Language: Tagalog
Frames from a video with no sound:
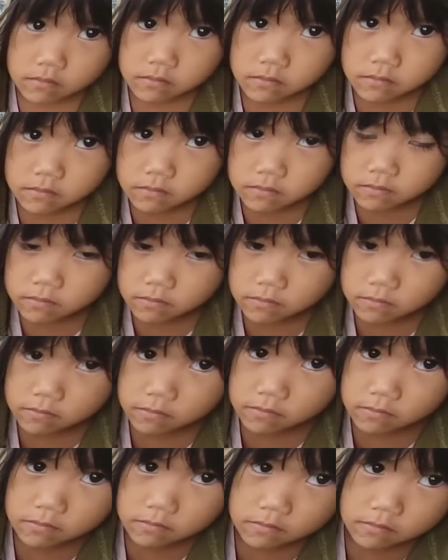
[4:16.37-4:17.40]
Wala po.
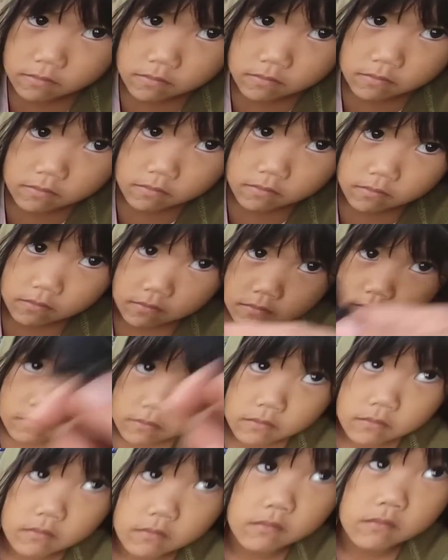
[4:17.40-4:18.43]
Ala, may
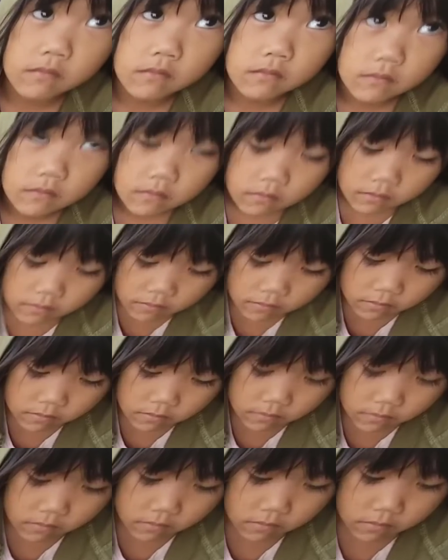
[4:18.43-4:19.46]
tubig na sila.
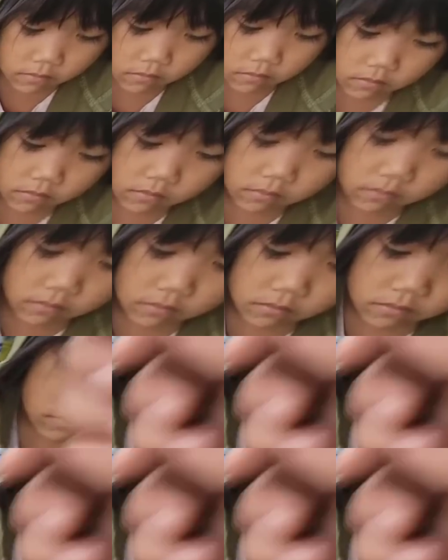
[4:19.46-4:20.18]
Ah, masaya ka kuya,